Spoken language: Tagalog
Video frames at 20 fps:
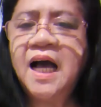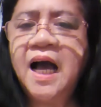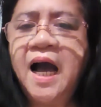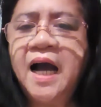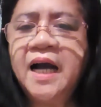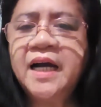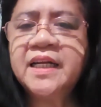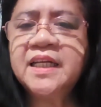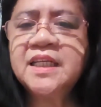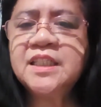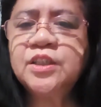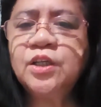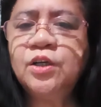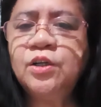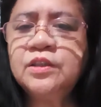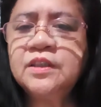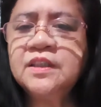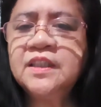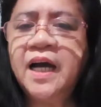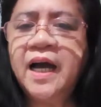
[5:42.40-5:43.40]
Ang
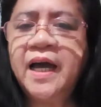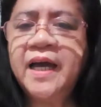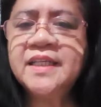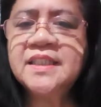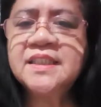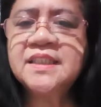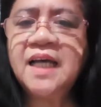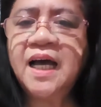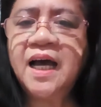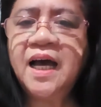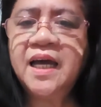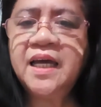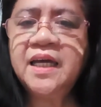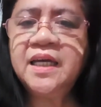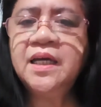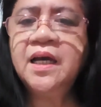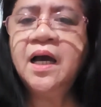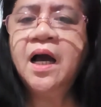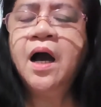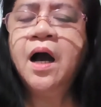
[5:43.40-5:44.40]
result guys
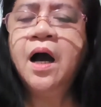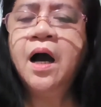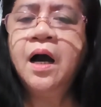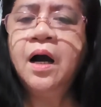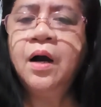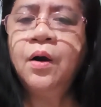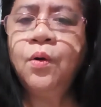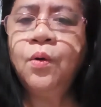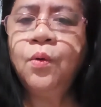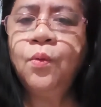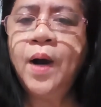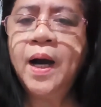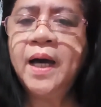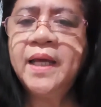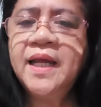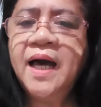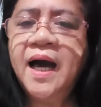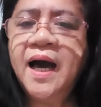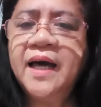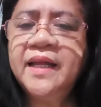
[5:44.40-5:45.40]
ay
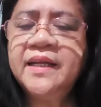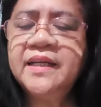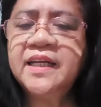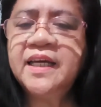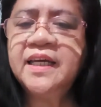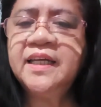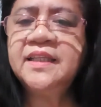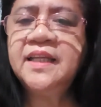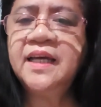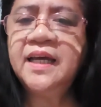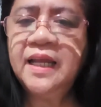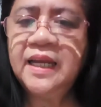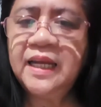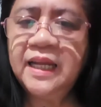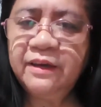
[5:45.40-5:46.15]
111.